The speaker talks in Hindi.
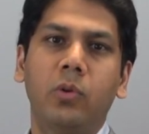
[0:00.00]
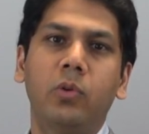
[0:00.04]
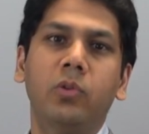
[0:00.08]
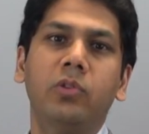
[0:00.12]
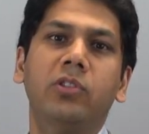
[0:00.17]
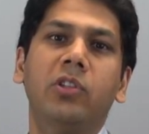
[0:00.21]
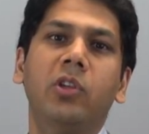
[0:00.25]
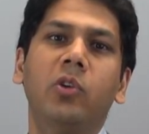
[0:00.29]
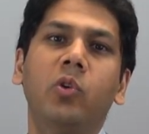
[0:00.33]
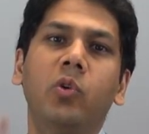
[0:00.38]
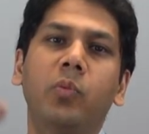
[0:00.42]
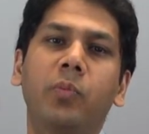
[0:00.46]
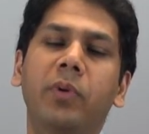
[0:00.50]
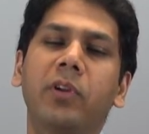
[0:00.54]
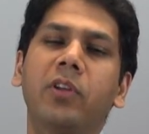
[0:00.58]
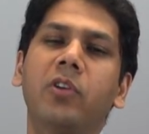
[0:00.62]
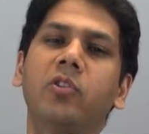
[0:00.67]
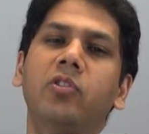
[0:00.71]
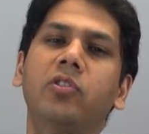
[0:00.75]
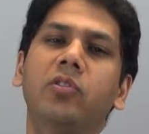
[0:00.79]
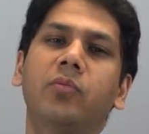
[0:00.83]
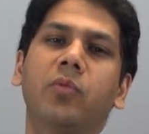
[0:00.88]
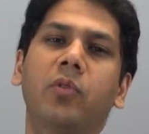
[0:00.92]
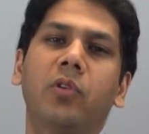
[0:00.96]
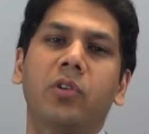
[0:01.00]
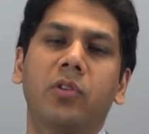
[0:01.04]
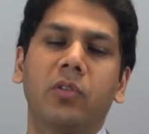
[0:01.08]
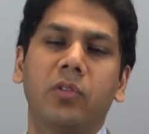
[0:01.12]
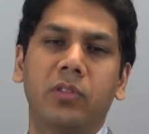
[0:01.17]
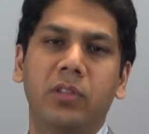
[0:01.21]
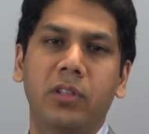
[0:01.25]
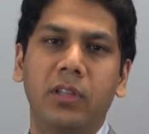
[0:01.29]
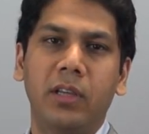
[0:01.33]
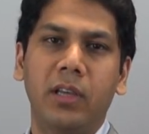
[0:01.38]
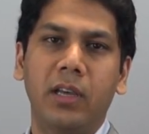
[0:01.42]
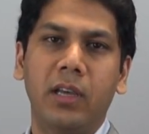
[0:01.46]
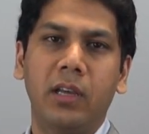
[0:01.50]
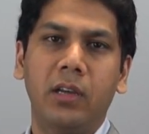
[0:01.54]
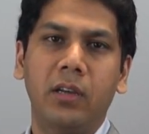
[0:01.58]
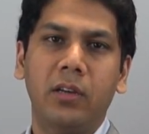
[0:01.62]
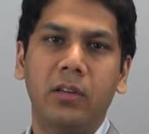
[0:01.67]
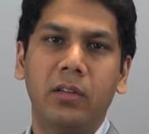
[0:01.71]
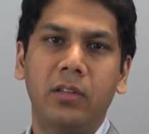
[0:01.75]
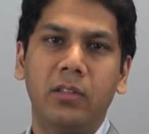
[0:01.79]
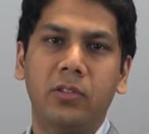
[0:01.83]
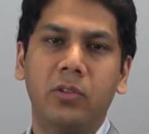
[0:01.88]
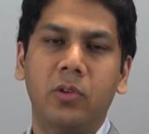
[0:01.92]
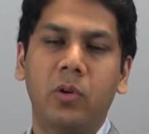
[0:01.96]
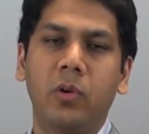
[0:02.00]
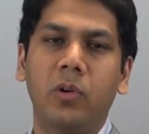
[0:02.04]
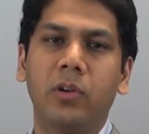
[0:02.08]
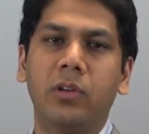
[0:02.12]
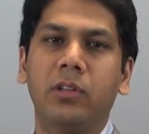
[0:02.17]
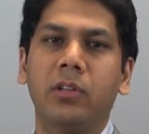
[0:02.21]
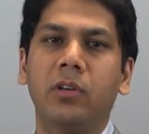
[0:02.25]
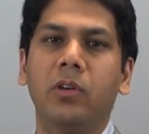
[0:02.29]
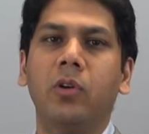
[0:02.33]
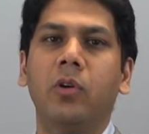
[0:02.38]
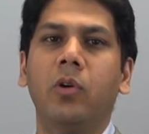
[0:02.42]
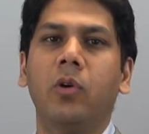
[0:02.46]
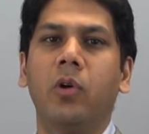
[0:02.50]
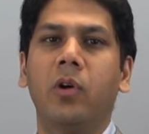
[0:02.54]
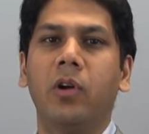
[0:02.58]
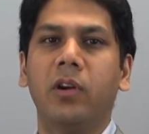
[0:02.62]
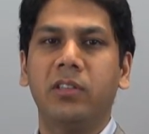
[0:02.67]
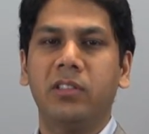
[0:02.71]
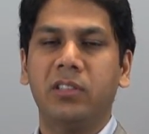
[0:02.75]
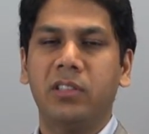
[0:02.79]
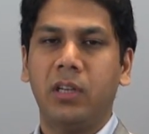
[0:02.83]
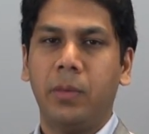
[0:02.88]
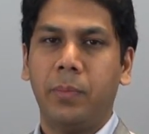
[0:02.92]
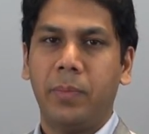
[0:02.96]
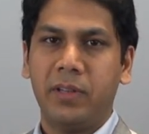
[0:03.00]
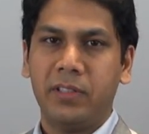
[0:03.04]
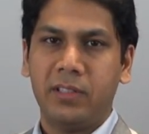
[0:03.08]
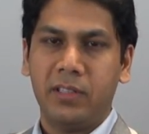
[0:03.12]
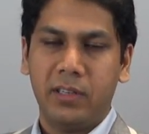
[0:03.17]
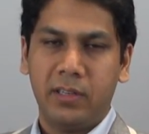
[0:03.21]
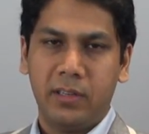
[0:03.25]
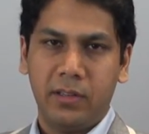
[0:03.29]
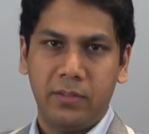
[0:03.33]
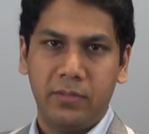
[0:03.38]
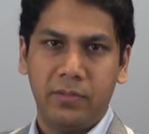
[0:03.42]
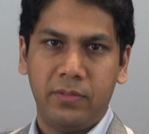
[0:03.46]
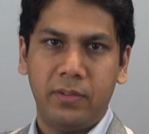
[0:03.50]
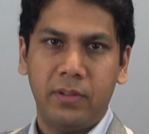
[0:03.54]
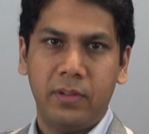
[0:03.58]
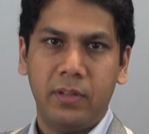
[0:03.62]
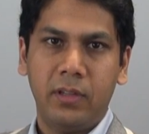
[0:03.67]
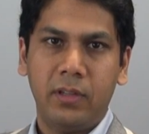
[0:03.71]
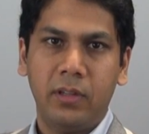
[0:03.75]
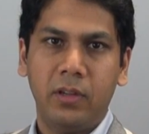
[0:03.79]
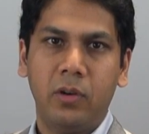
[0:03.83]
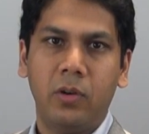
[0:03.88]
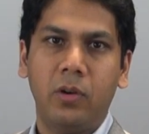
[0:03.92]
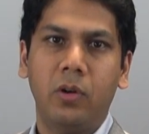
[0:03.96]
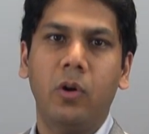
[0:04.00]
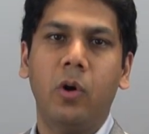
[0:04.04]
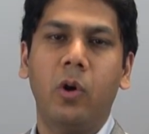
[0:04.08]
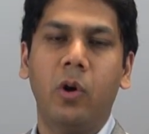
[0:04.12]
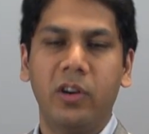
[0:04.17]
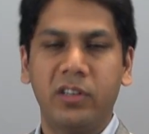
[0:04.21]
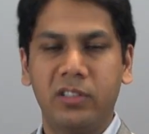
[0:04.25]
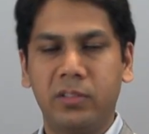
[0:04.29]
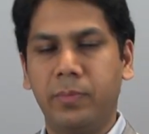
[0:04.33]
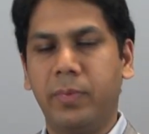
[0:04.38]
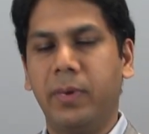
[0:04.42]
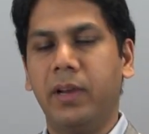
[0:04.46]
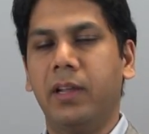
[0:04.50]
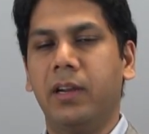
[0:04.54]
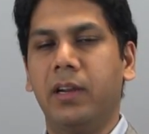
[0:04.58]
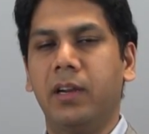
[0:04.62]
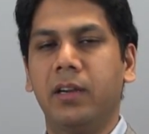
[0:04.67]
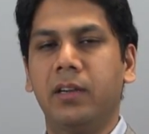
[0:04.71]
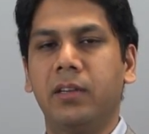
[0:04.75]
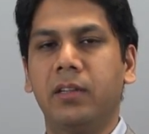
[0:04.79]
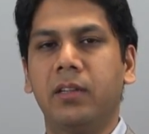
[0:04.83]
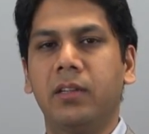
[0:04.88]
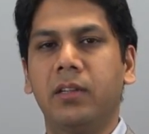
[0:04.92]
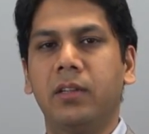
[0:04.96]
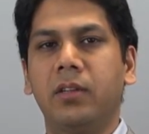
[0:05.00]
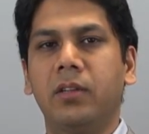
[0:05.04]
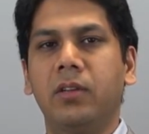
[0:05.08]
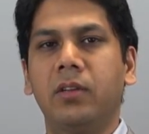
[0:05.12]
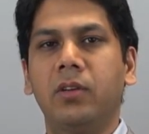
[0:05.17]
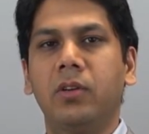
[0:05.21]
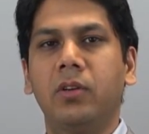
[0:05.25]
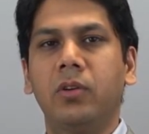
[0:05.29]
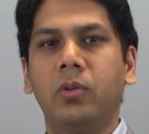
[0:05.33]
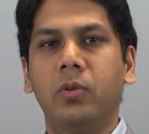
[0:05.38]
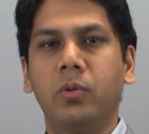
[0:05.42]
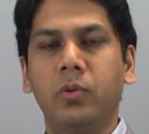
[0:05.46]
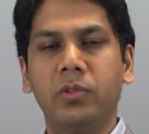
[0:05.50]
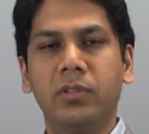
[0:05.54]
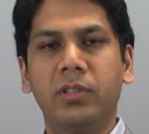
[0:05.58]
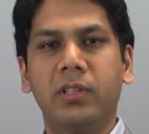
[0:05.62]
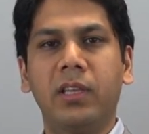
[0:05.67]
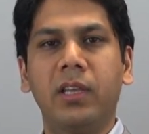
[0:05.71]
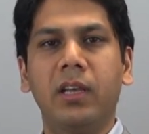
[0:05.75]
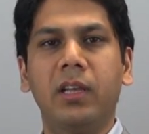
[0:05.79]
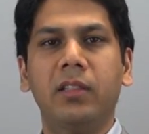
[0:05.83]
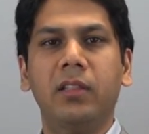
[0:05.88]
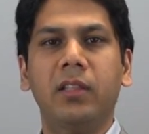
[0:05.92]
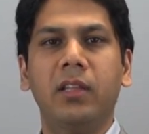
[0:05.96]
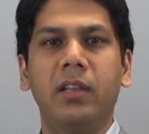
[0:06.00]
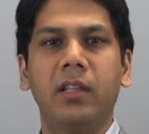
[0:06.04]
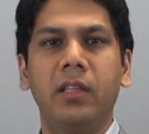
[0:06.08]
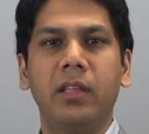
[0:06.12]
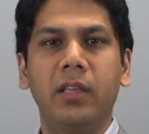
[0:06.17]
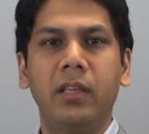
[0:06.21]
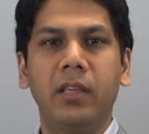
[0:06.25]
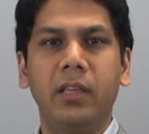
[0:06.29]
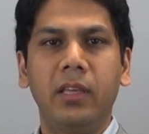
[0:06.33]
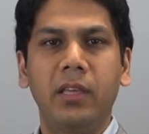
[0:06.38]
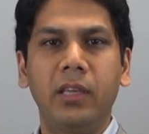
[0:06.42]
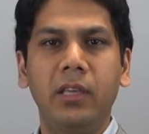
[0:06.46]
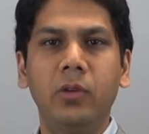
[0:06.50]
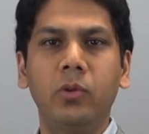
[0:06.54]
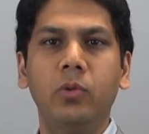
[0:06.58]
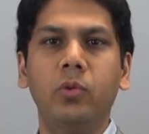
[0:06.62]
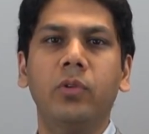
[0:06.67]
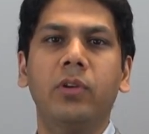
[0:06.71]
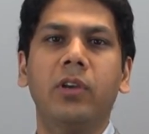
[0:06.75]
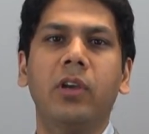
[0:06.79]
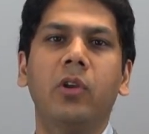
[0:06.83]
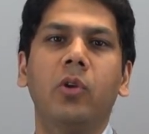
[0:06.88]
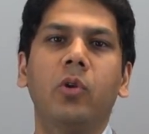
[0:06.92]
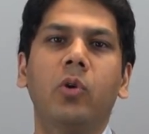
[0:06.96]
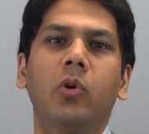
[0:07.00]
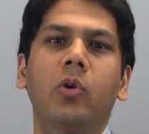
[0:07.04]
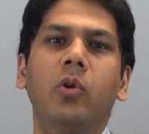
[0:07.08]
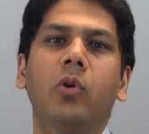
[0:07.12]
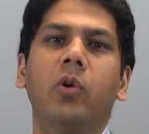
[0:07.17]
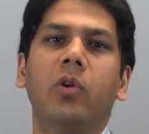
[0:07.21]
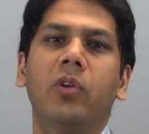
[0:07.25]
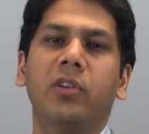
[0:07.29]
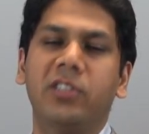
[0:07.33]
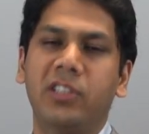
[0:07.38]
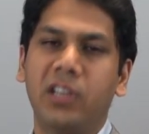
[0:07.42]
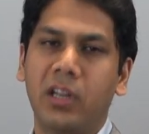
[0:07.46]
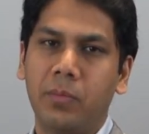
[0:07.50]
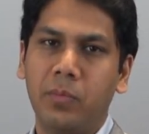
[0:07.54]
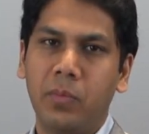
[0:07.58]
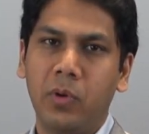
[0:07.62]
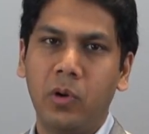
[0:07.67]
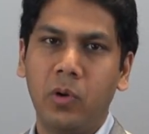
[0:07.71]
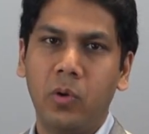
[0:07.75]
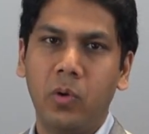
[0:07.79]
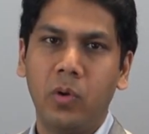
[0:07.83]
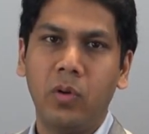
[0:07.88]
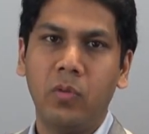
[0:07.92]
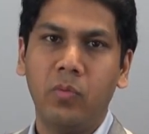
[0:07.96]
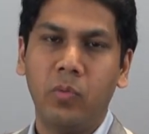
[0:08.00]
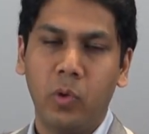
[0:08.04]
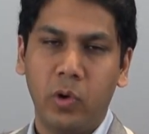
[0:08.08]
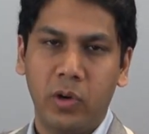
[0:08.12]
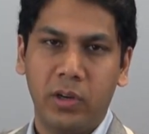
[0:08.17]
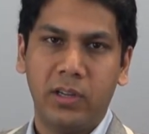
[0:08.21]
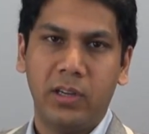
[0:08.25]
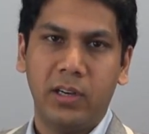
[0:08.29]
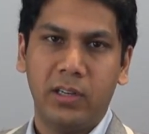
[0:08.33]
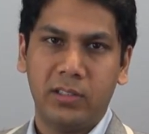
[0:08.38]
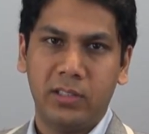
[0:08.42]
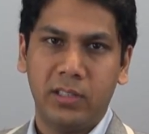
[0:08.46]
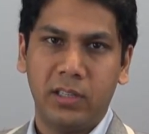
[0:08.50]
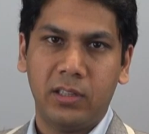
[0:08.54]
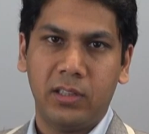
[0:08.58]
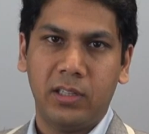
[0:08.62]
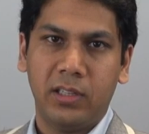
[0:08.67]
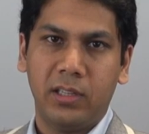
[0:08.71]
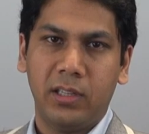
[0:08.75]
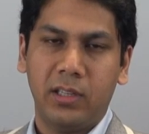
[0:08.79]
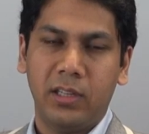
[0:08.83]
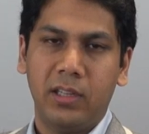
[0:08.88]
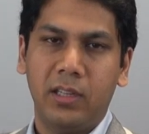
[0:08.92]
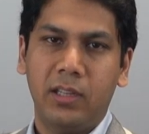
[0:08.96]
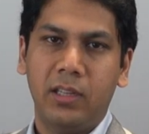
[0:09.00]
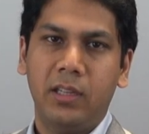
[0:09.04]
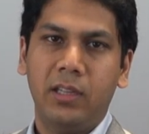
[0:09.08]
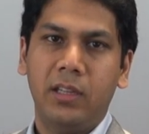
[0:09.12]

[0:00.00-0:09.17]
उससे ऊपर की जो वोट होती है इट्स कॉल्ड ऑर्ट्स रिप्रेजेंटेटिव ऑर्ट्स बायराट उसके अंदर ई e यू के लोग और जर्मन लोग वोट कर सकते हैं